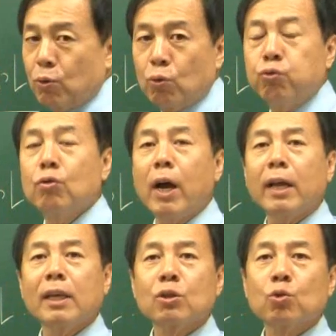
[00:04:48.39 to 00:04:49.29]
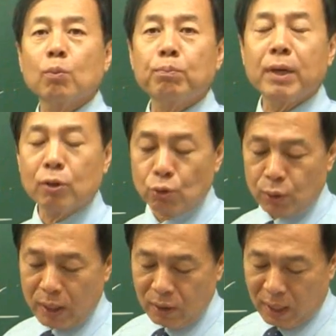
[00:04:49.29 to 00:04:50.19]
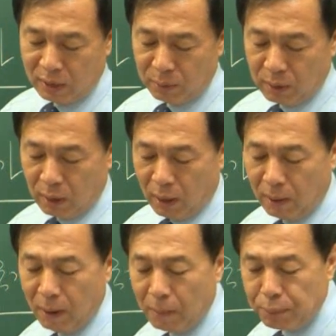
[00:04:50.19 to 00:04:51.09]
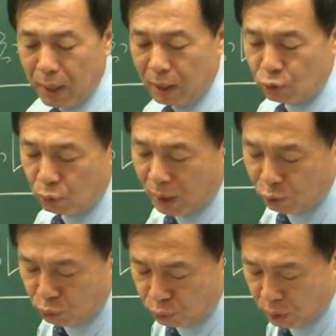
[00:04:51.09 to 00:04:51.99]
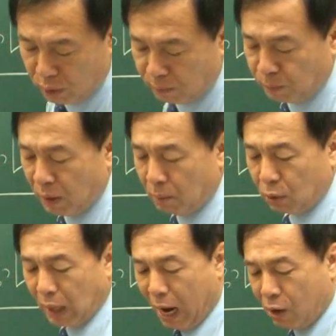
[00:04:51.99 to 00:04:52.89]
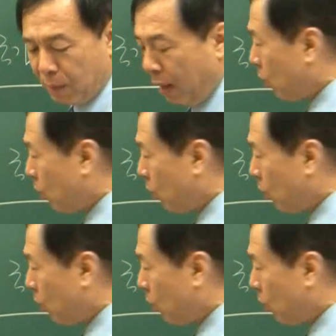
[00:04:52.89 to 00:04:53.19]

있고 국가에 대해서도 피해를 줄 수가 있는 거 아닙니까? 피해를 주거나 줄 수 있는 뭐 다음의